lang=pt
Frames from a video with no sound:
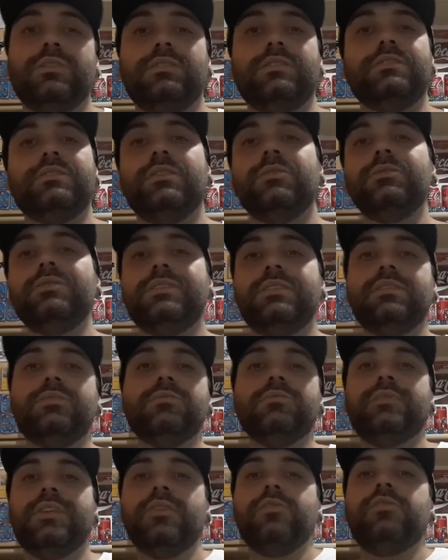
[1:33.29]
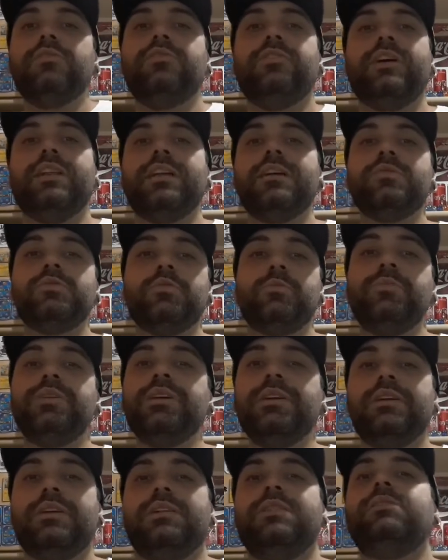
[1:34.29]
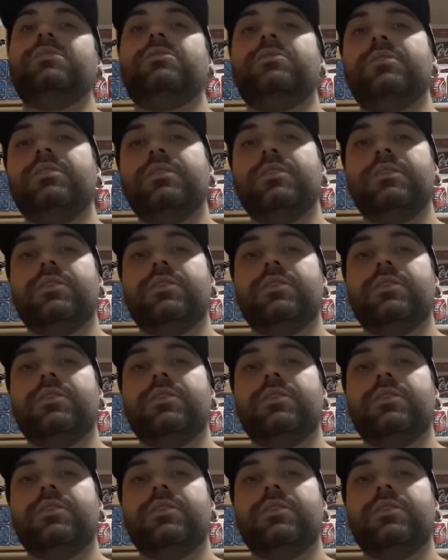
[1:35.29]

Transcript: Então, assim, não tem o que falar sobre aquilo.